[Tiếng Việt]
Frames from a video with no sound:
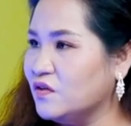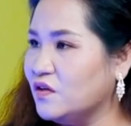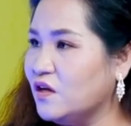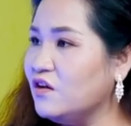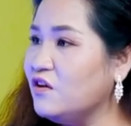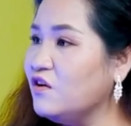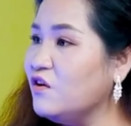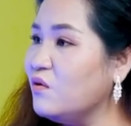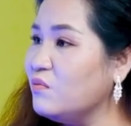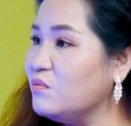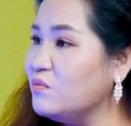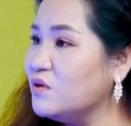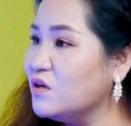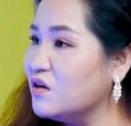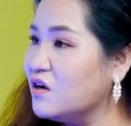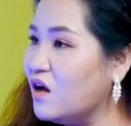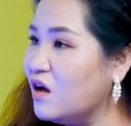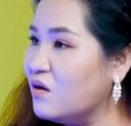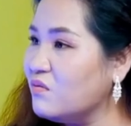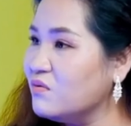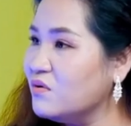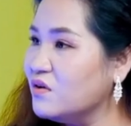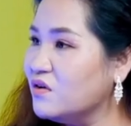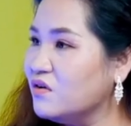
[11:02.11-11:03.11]
Hình dung được
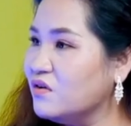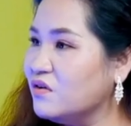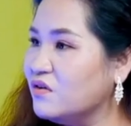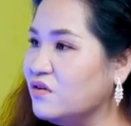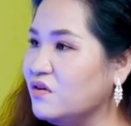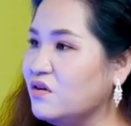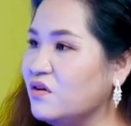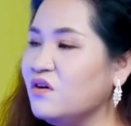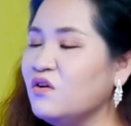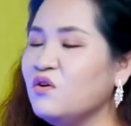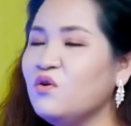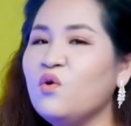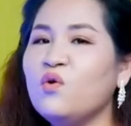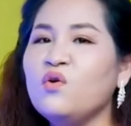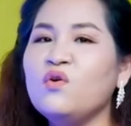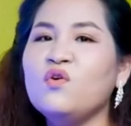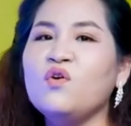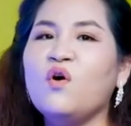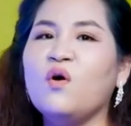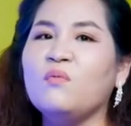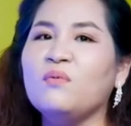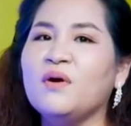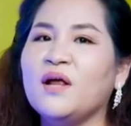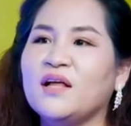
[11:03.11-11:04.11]
không? Nhưng... Nhưng
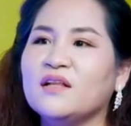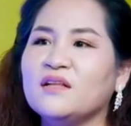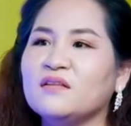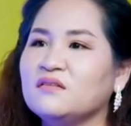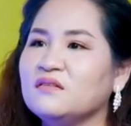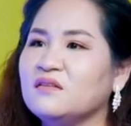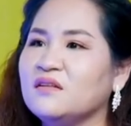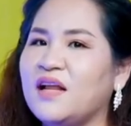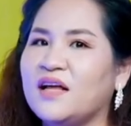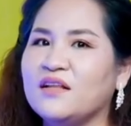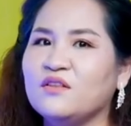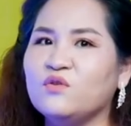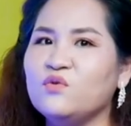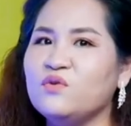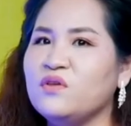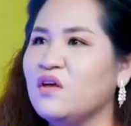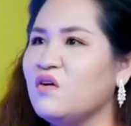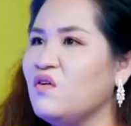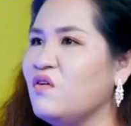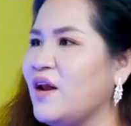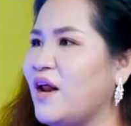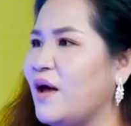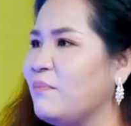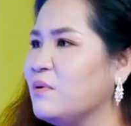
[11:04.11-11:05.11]
cuối cùng là là tôi
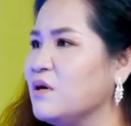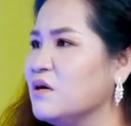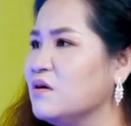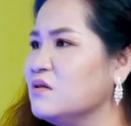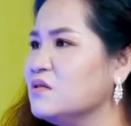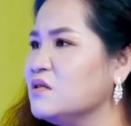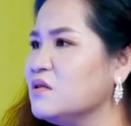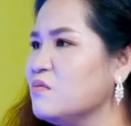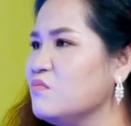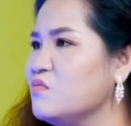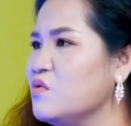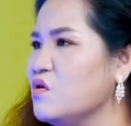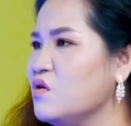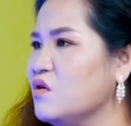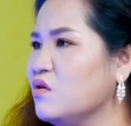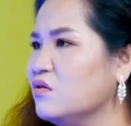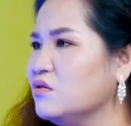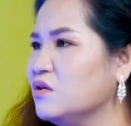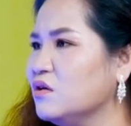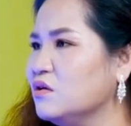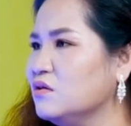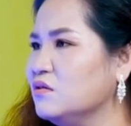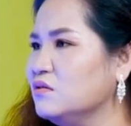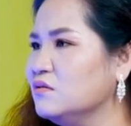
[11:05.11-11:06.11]
chỉ có đạp cửa xong vô
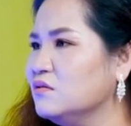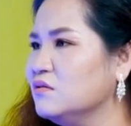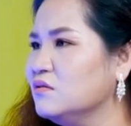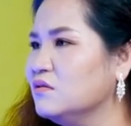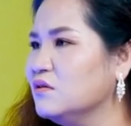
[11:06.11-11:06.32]
thôi.